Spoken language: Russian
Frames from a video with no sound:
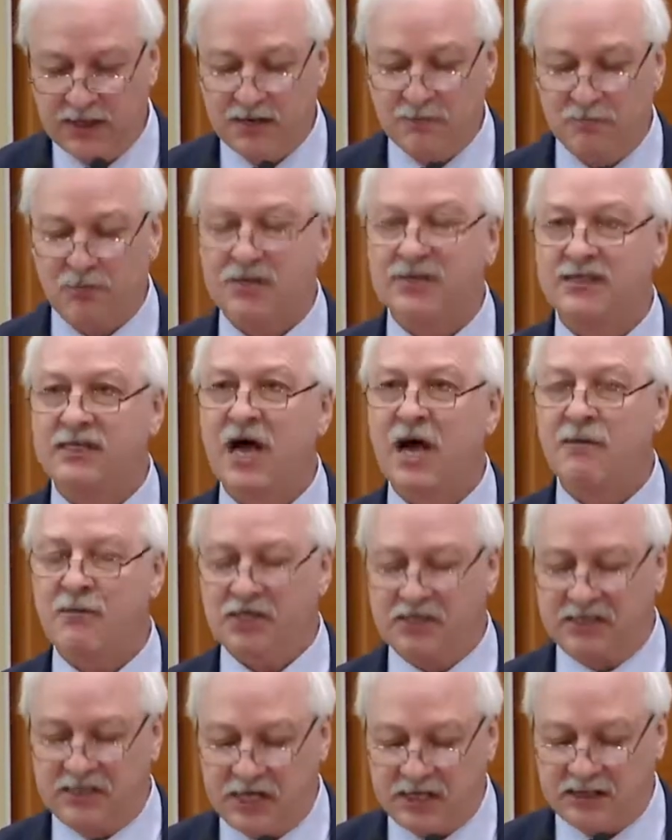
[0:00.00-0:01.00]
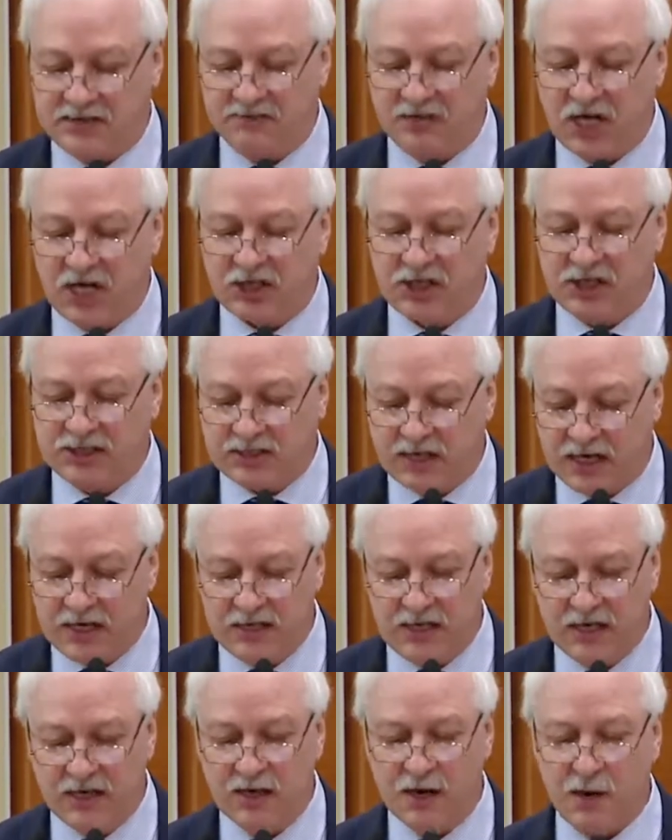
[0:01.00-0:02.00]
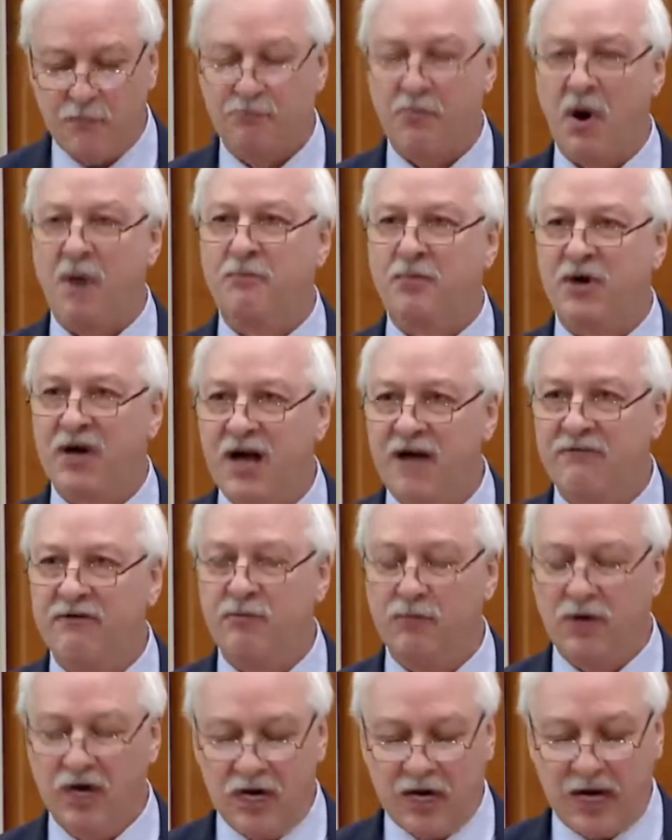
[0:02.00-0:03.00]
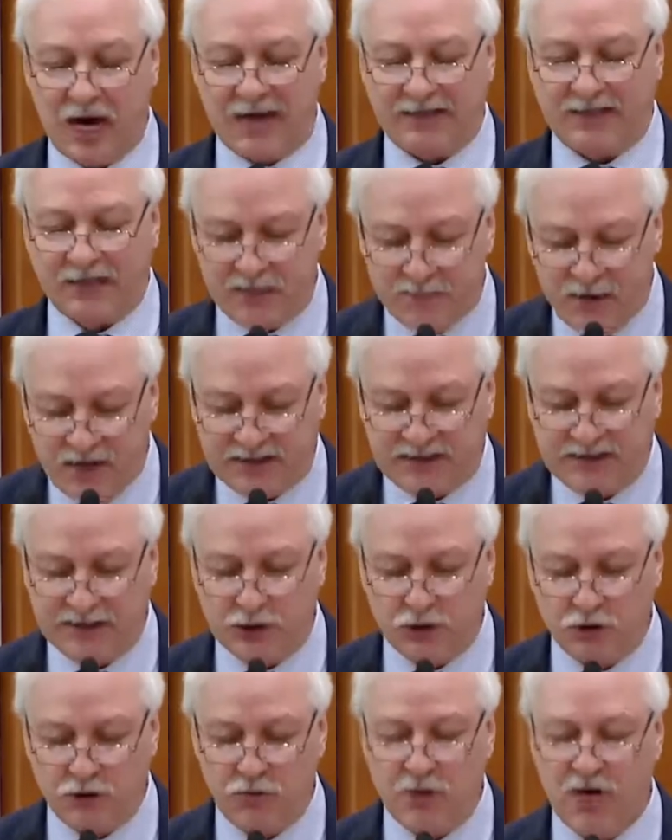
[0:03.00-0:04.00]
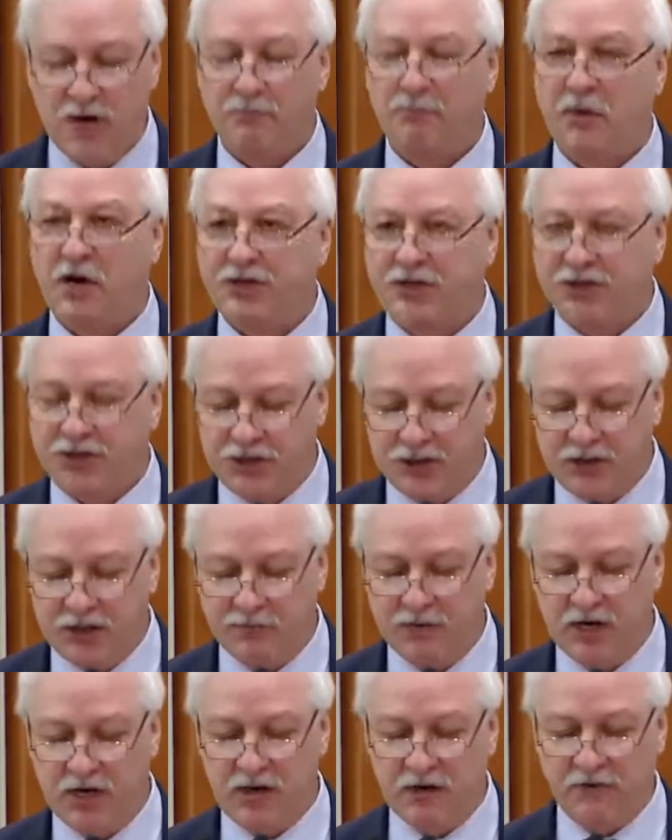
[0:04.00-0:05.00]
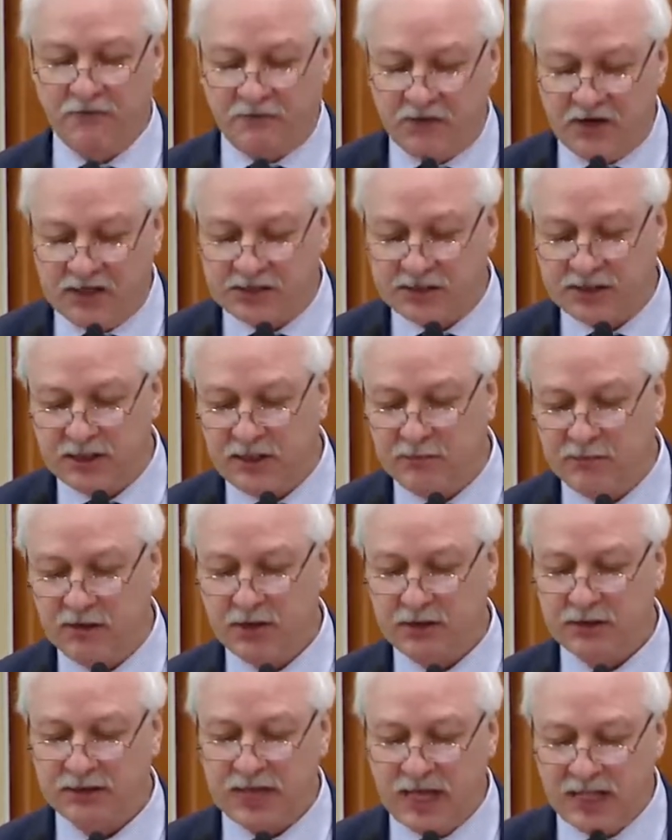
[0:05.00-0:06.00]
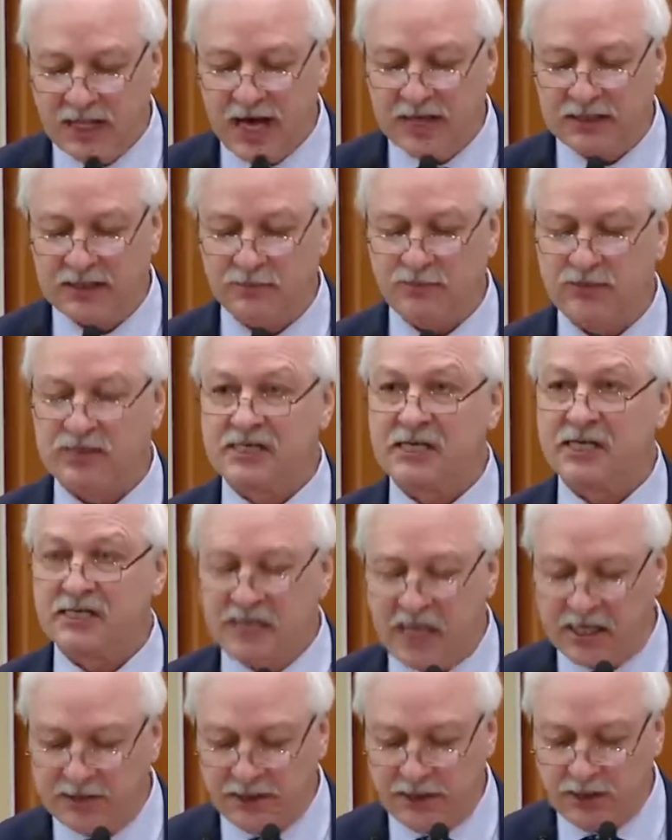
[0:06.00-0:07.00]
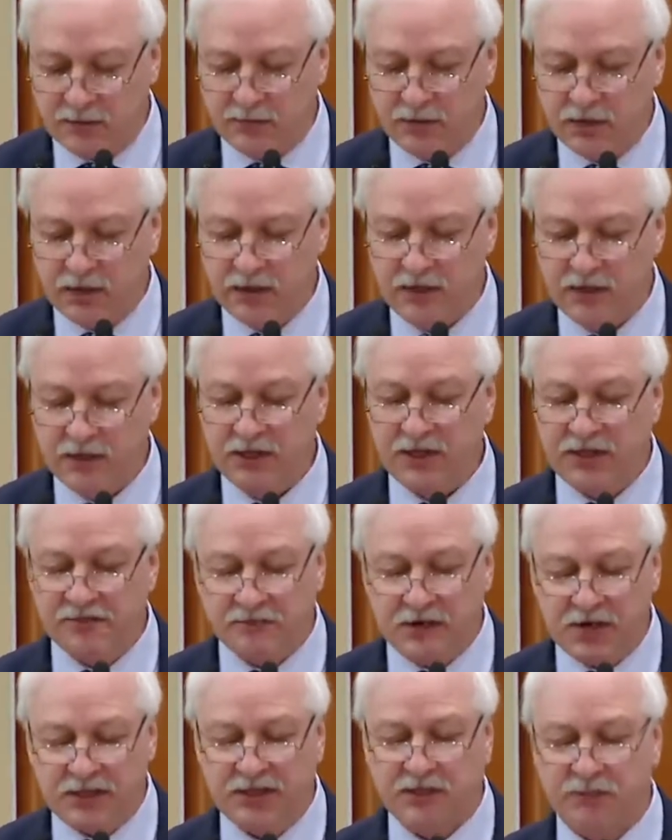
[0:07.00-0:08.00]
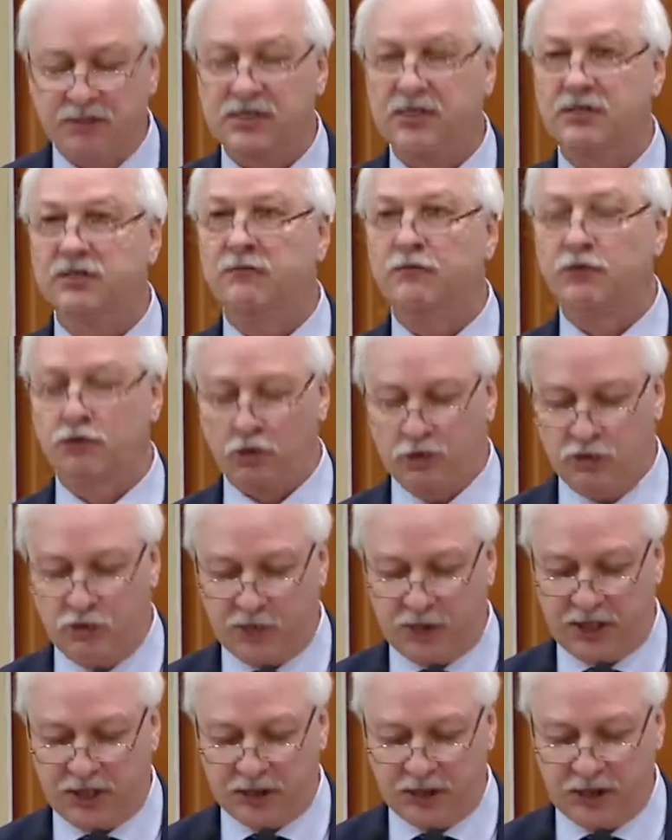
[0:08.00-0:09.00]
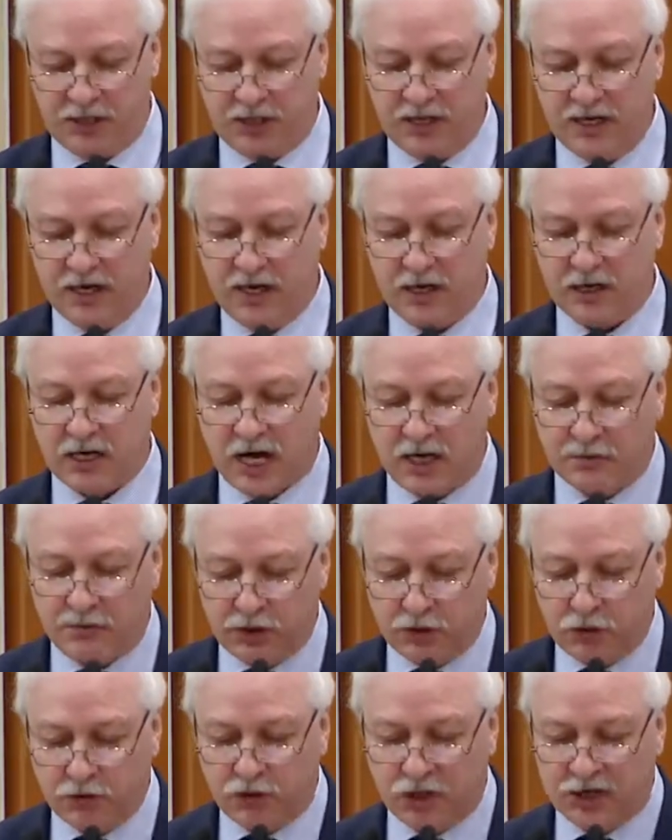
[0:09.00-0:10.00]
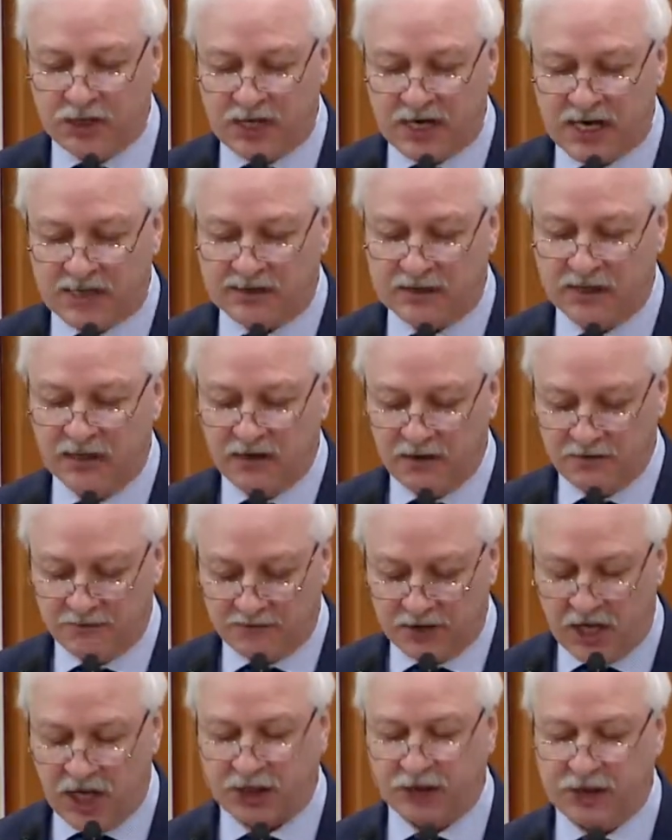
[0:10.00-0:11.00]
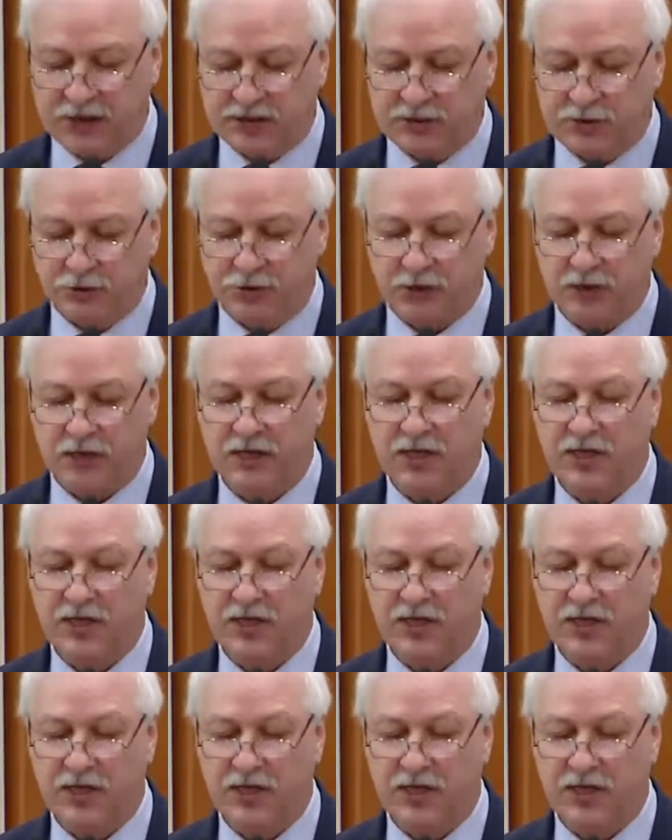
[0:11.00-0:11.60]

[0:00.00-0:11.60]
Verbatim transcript: Мы сами здесь, в нашей стране, поправим, отремонтируем, починим, выстоим, наладим, создадим и выйдем из этого трудного положения, как было уже не раз в нашей истории.